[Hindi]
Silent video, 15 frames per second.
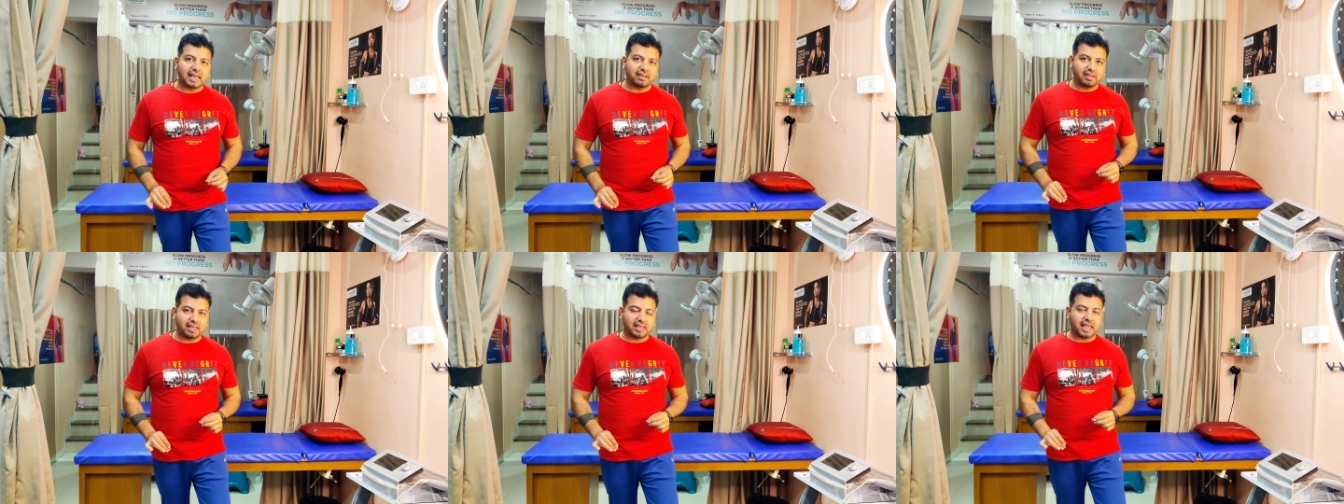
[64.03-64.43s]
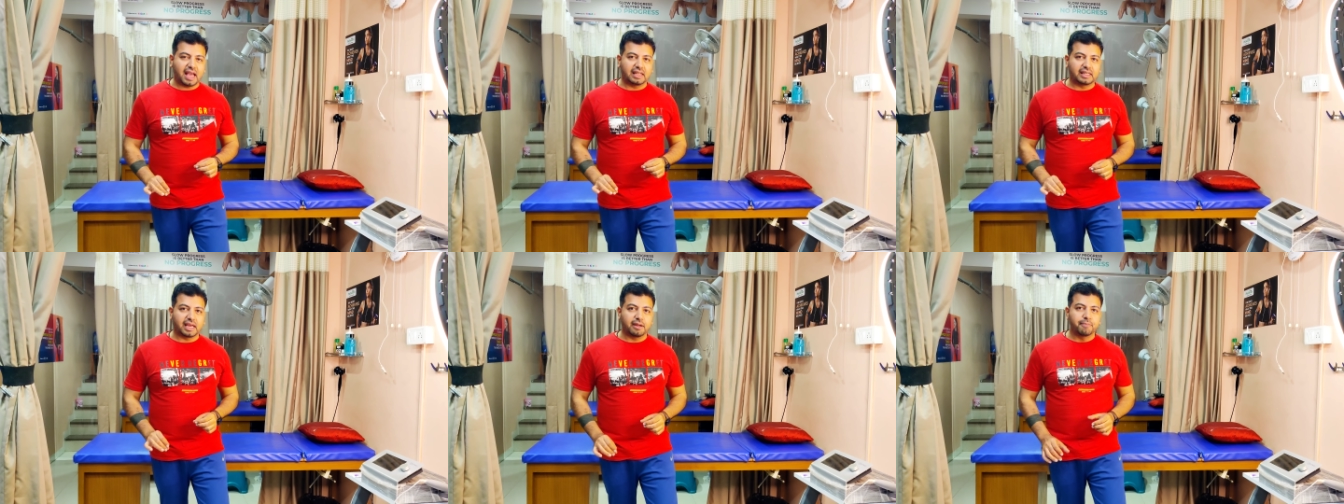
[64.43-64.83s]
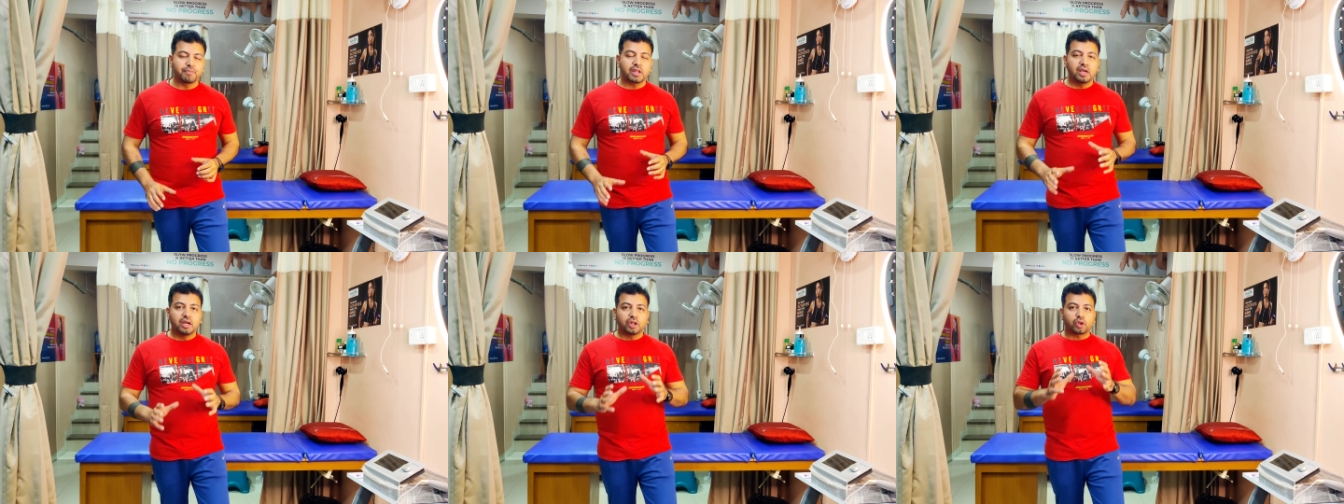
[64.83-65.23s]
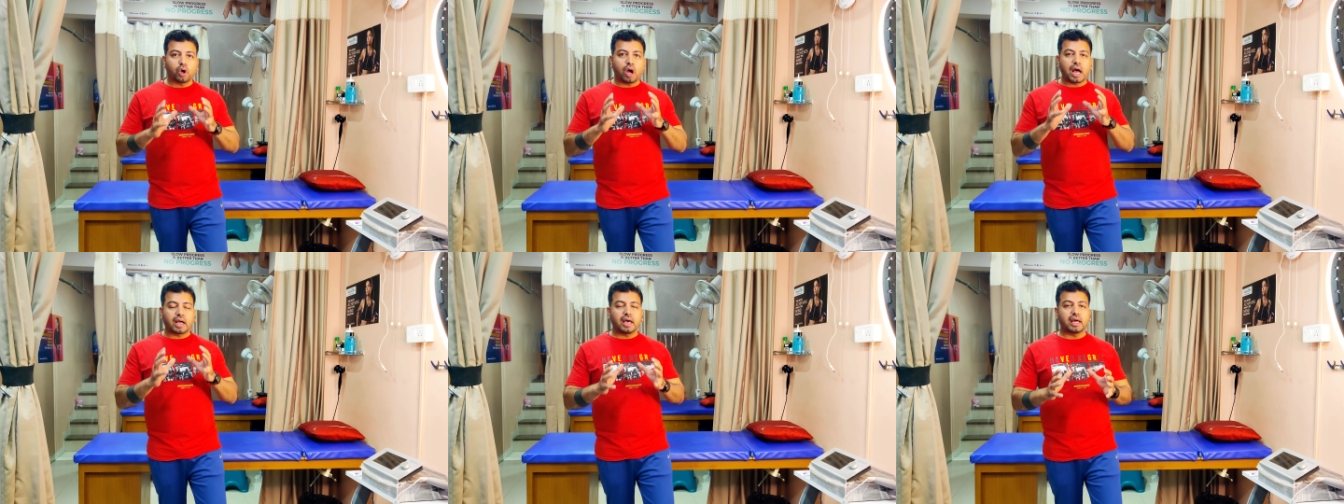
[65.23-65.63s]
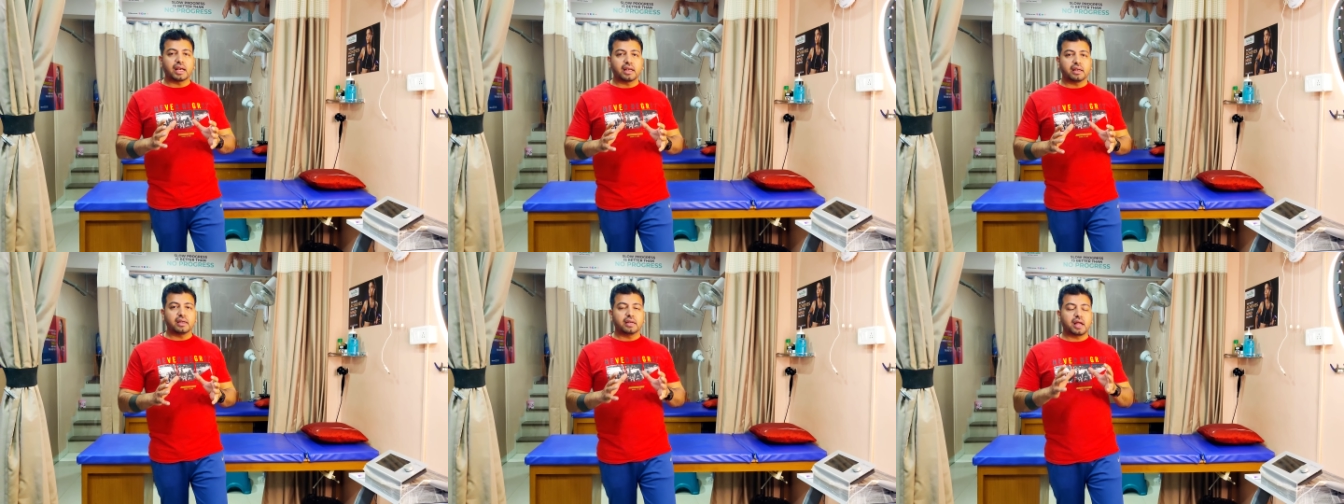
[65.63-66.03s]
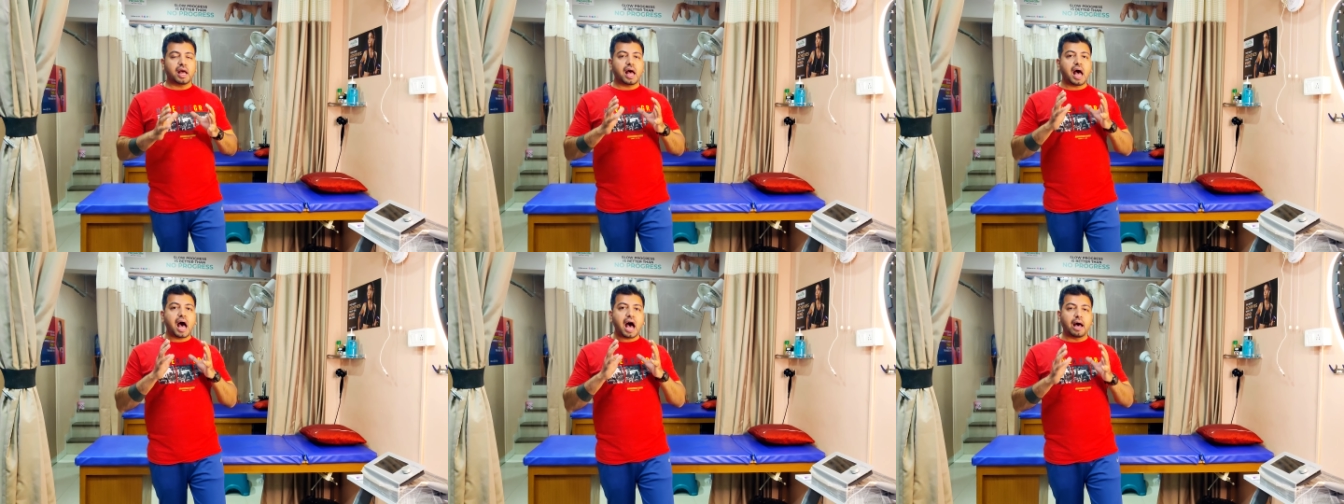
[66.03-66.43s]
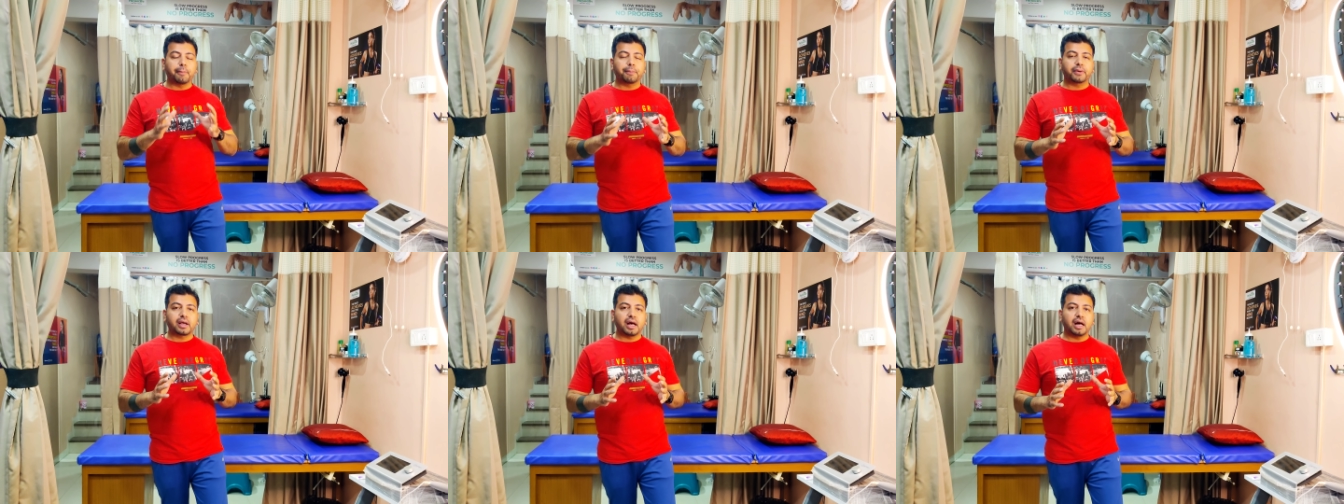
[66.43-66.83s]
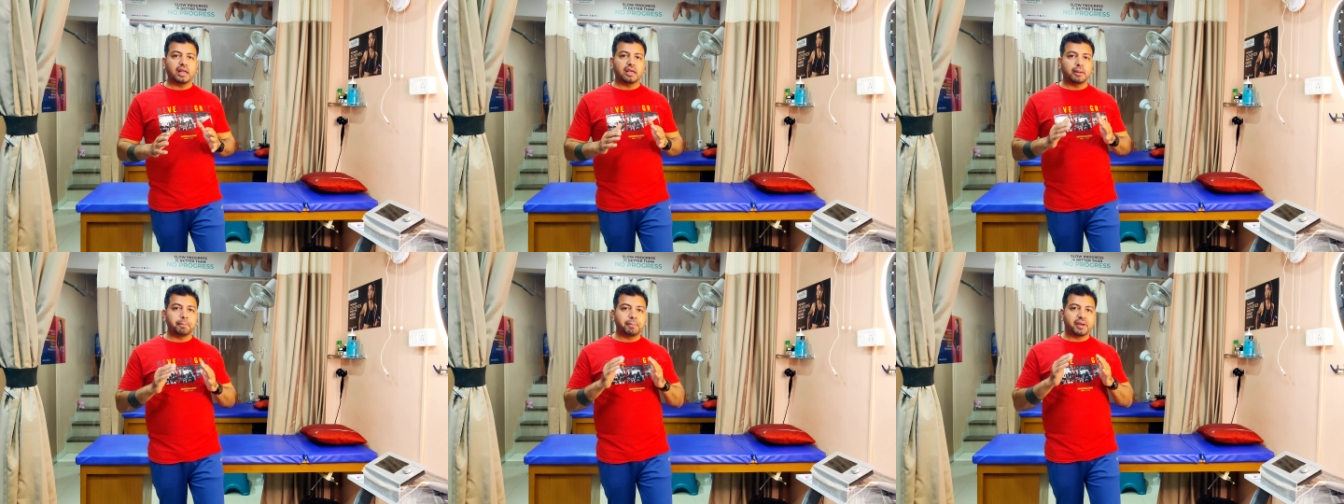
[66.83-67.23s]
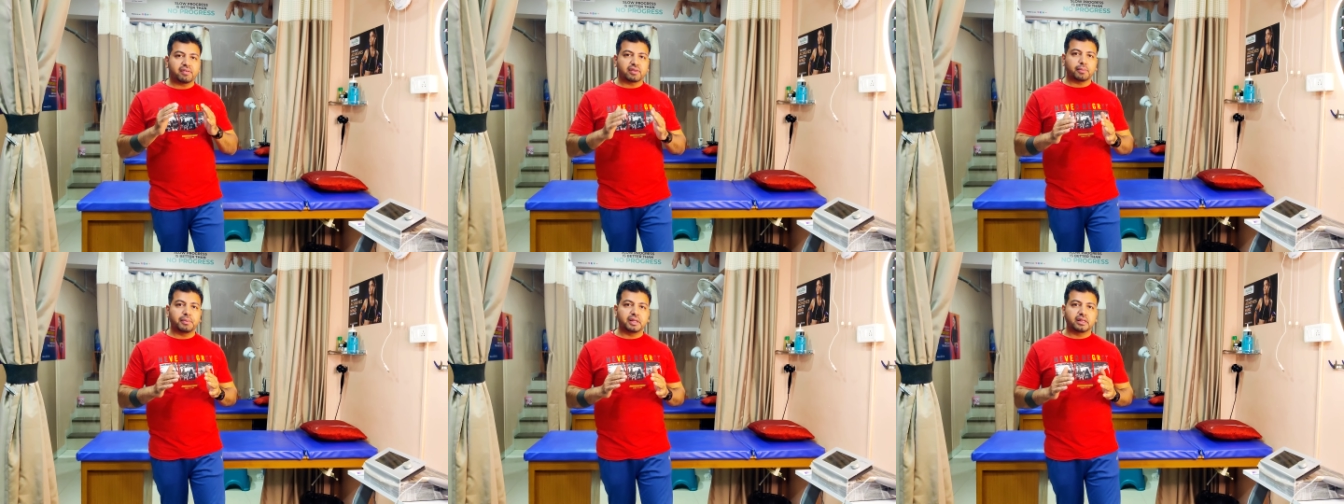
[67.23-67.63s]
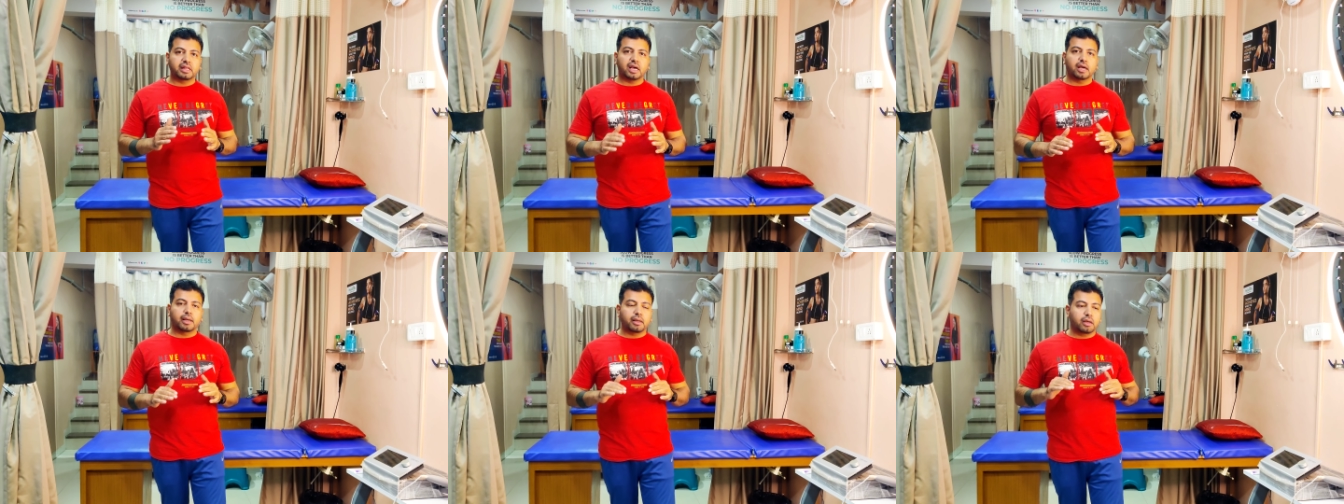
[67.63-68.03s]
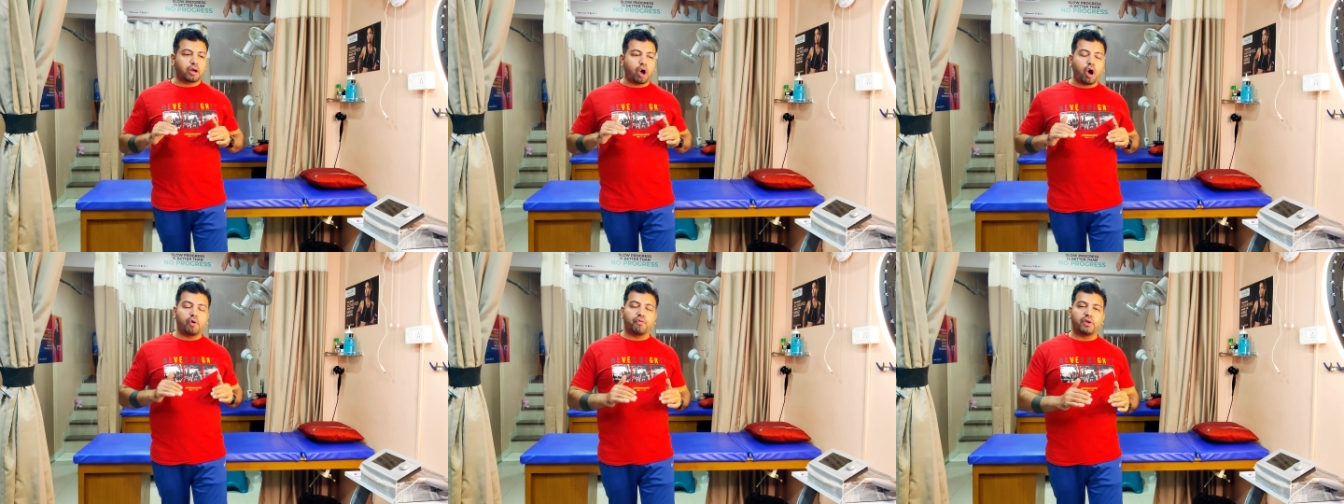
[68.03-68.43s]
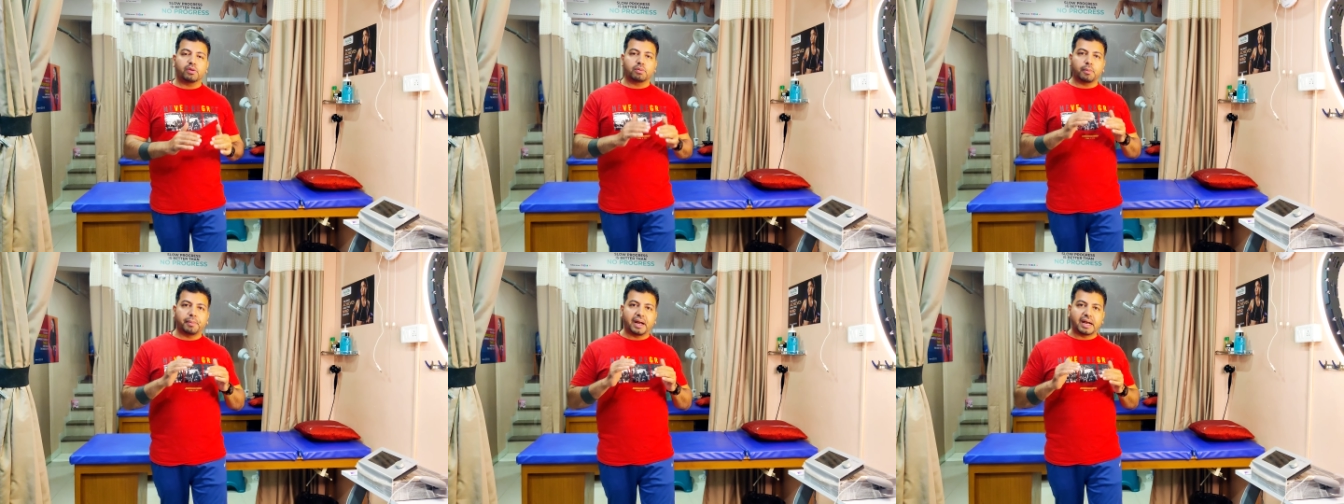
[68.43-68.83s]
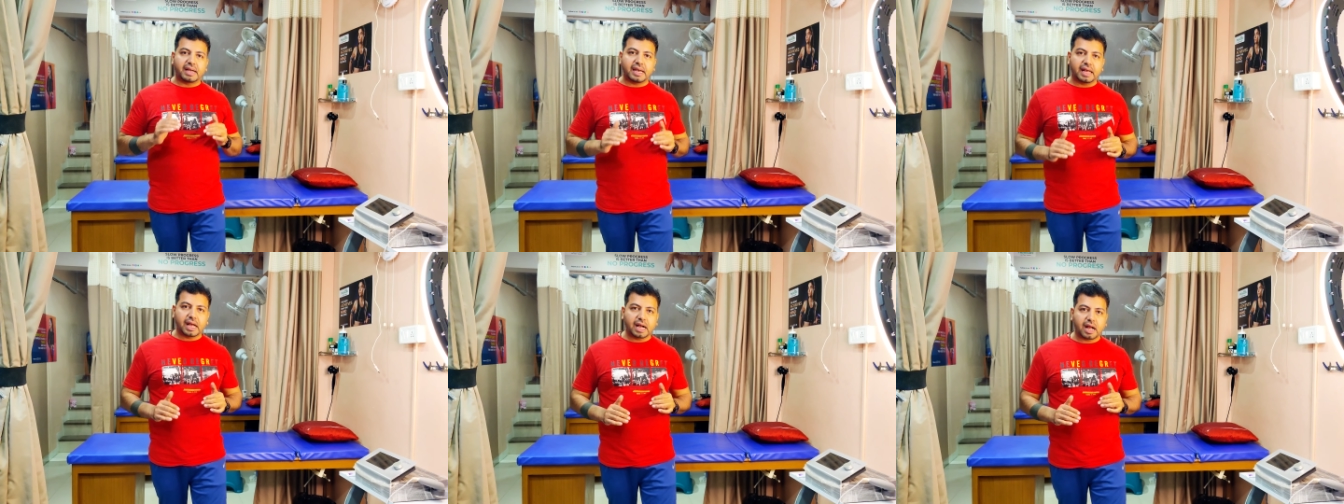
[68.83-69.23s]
कैसे किया जाए तो अगर आपका लंबे समय तक ऑफिस में बैठने का